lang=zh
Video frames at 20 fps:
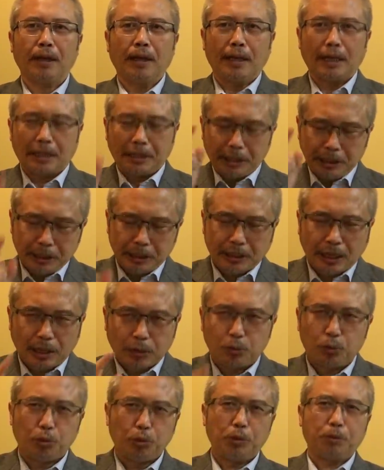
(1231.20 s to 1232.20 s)
那一
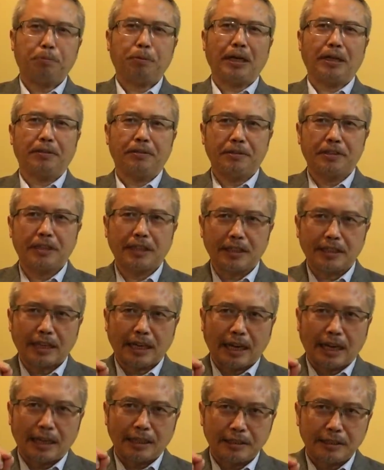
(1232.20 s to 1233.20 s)
场巨变现
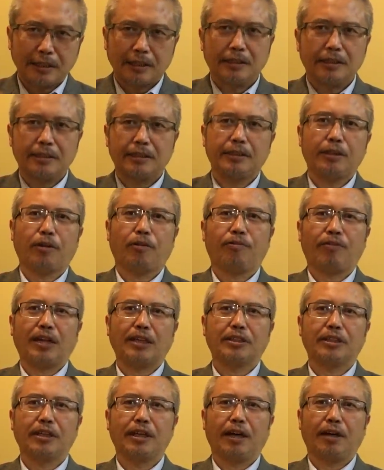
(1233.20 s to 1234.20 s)
在啊正要发
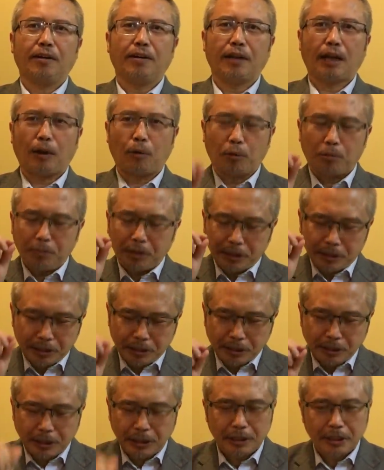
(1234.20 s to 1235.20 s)
生了啊，我们已
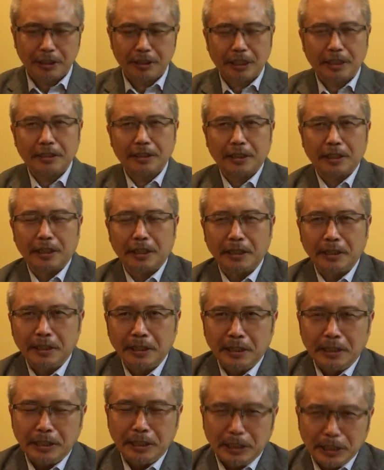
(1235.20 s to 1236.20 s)
经听得见这个
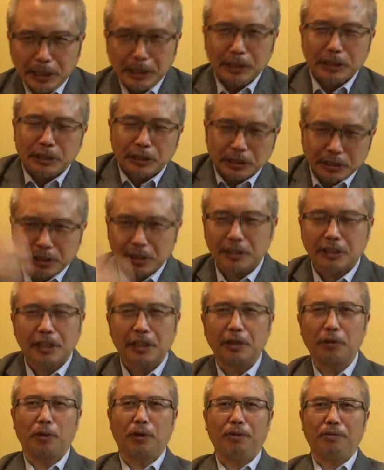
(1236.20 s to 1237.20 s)
历史的
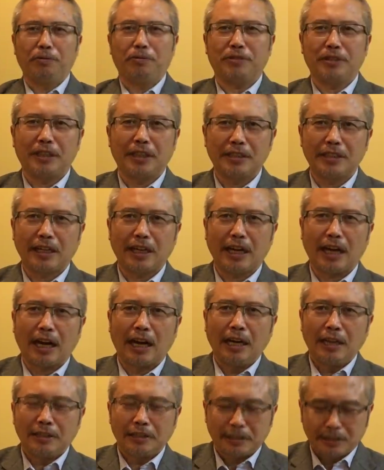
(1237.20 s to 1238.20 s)
车轮现在呀
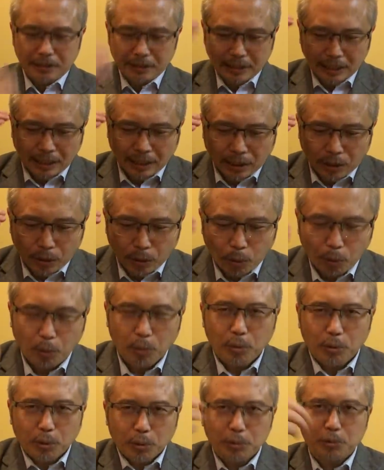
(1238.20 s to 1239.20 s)
正在
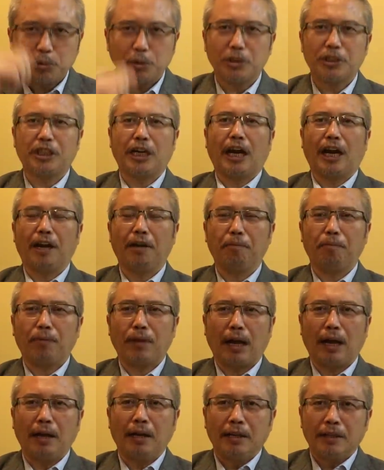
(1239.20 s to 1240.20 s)
轰隆作响
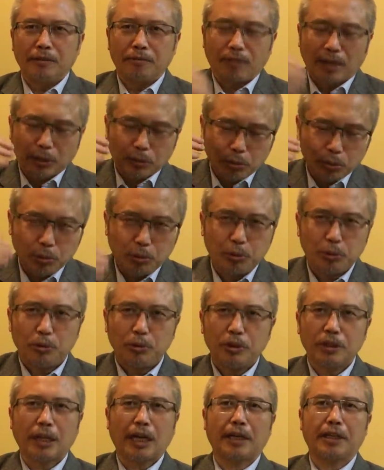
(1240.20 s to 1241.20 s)
啊，发出
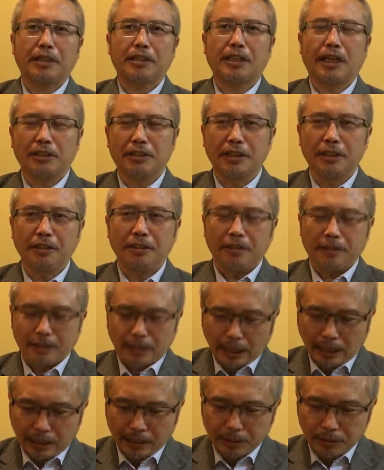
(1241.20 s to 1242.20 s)
巨大的响声
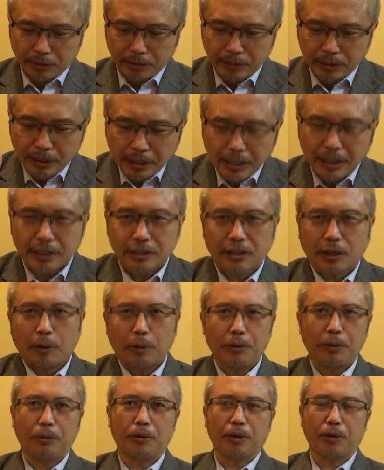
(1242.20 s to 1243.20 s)
啊，逆
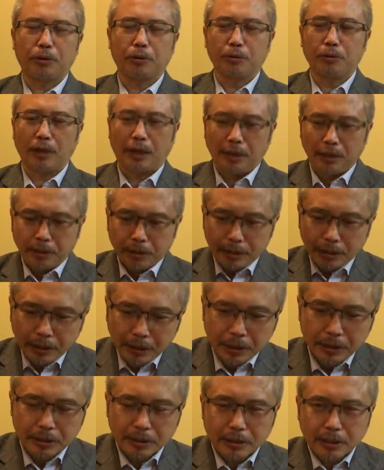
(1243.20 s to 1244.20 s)
潮流而动的，
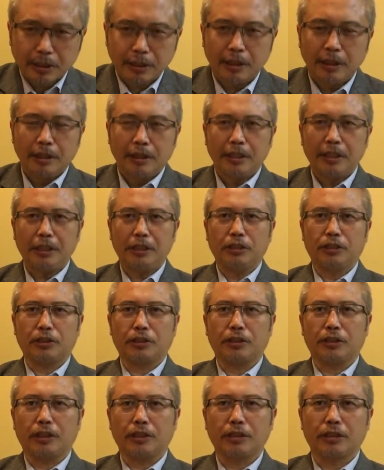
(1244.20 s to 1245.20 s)
逆这个历
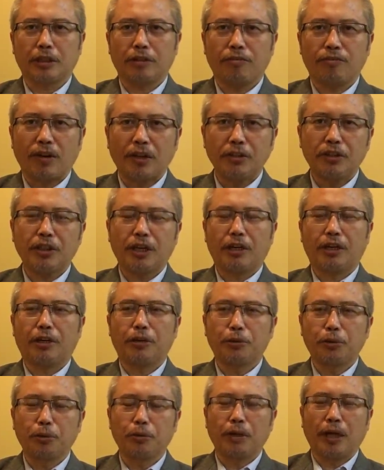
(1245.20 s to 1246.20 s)
史的这个方向
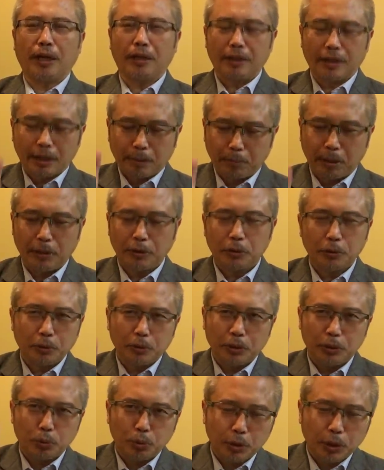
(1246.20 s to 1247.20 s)
而动的，那么就
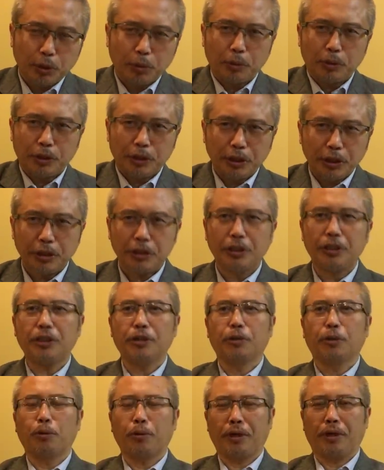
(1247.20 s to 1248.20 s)
最后一
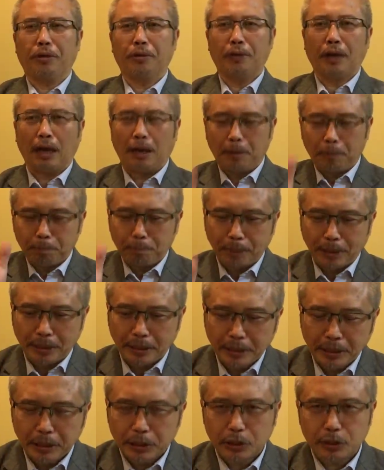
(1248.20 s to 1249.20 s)
定会啊。被
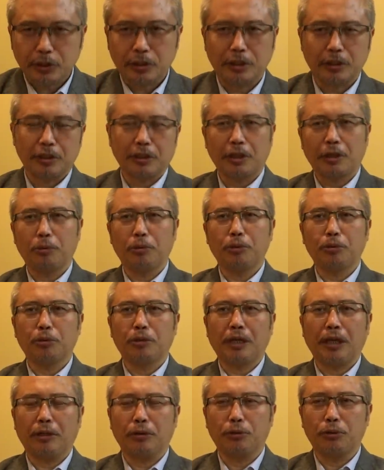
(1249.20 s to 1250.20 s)
历史的车轮所
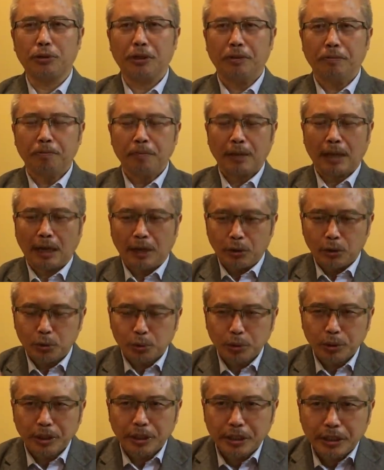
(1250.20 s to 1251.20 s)
碾碎啊，
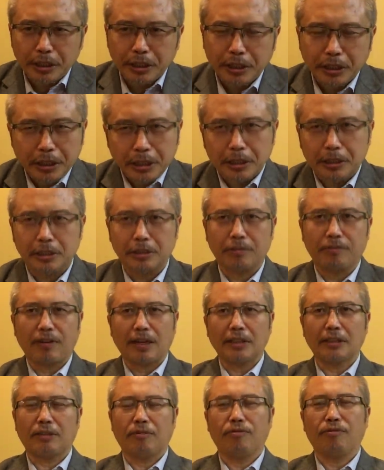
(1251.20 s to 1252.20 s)
顺应历史
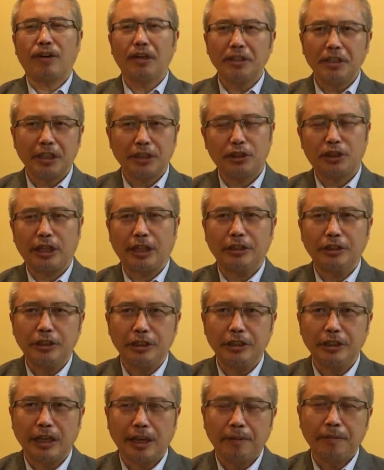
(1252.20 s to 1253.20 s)
发展方向前
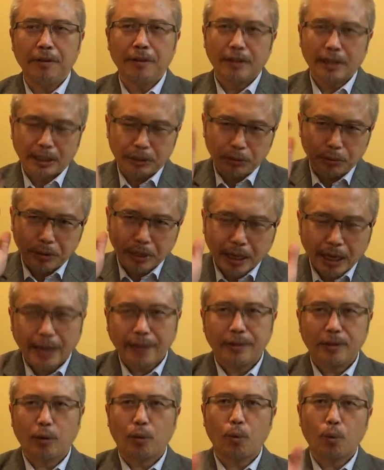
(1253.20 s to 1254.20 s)
进的，那就会
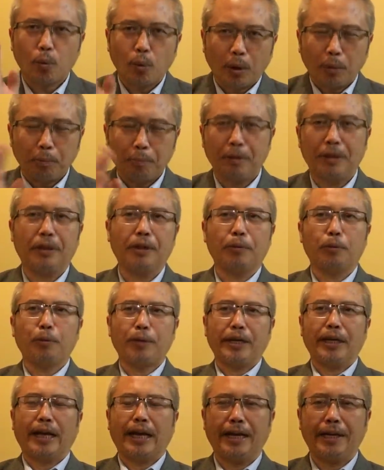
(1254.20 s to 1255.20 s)
看到光明的
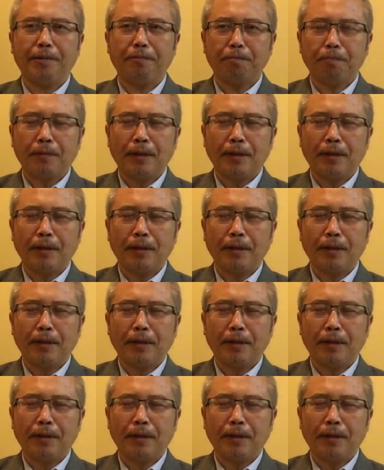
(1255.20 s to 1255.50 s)
未来。